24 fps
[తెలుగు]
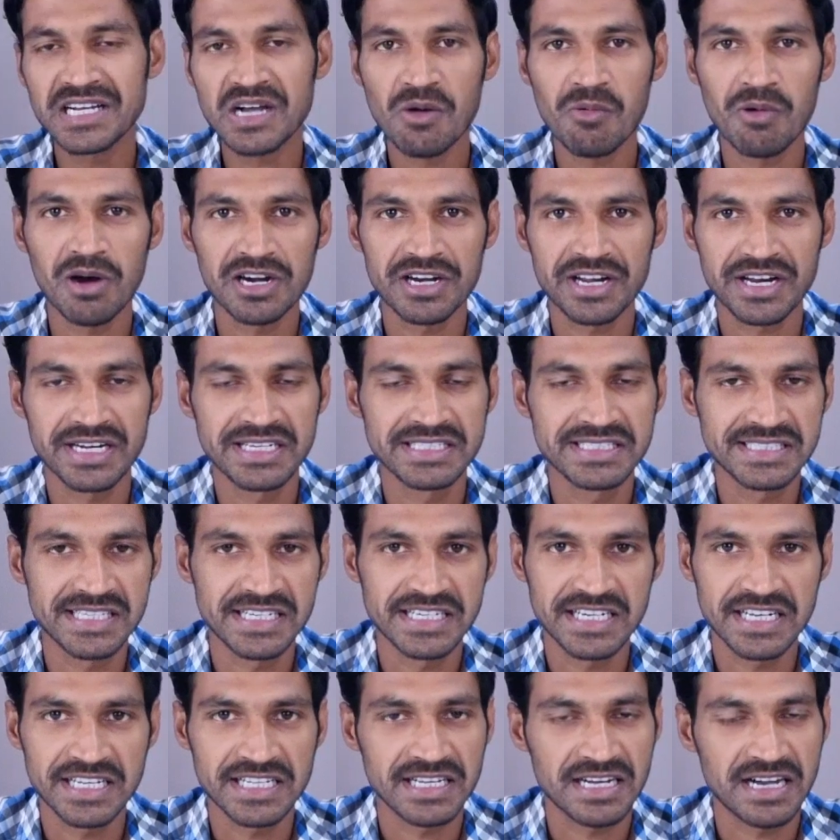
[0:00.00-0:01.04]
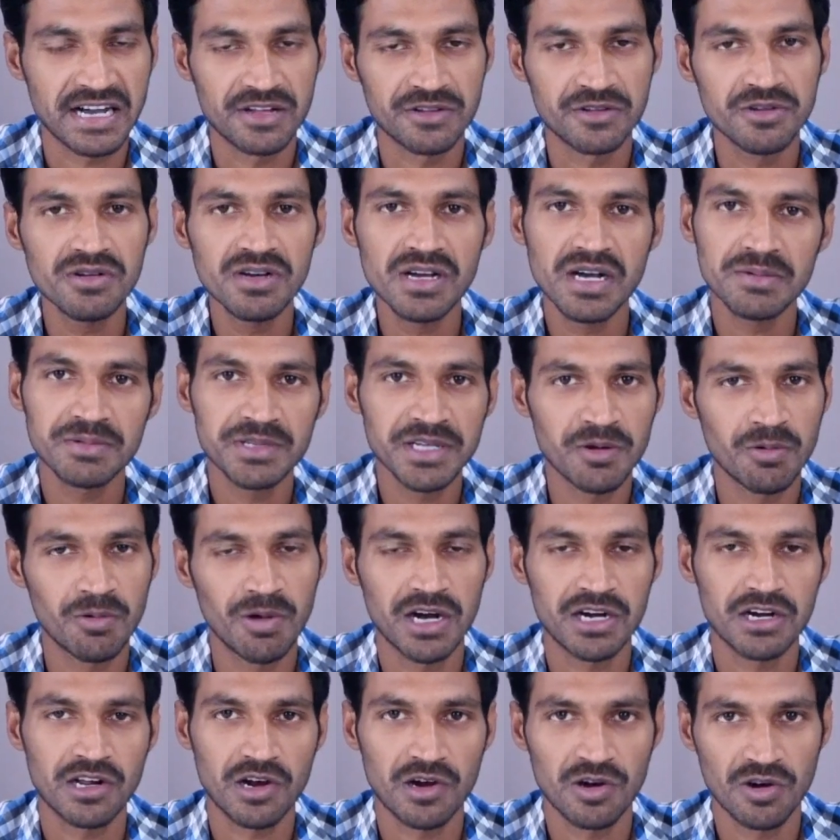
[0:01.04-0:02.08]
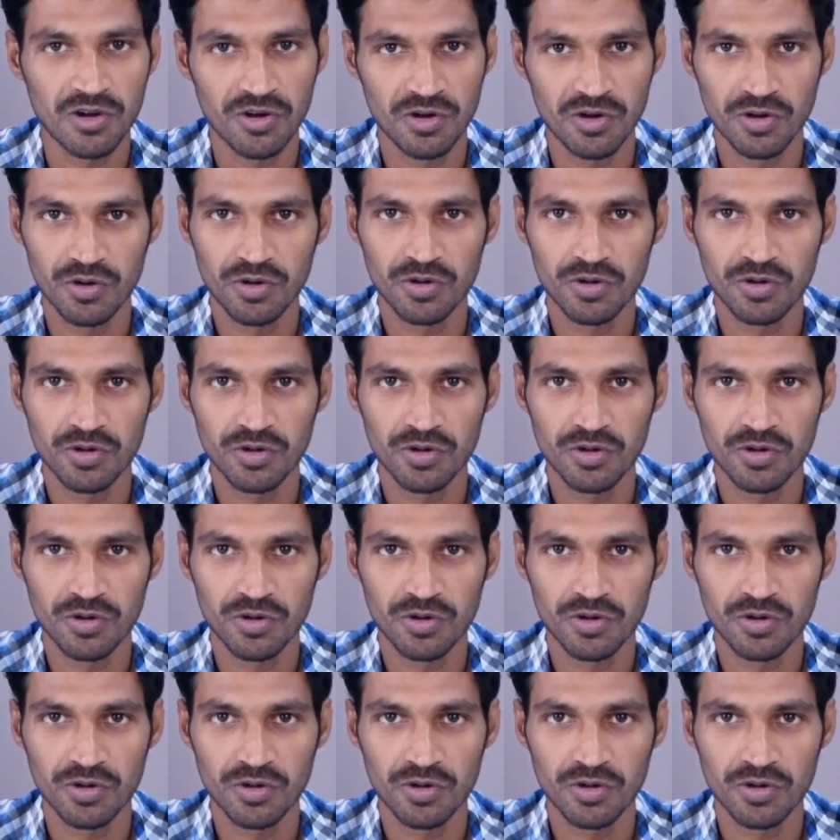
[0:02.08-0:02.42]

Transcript: గా వాటర్ రెసిస్టెంట్ అయితే కాదు కాకపోతే వాటర్ లో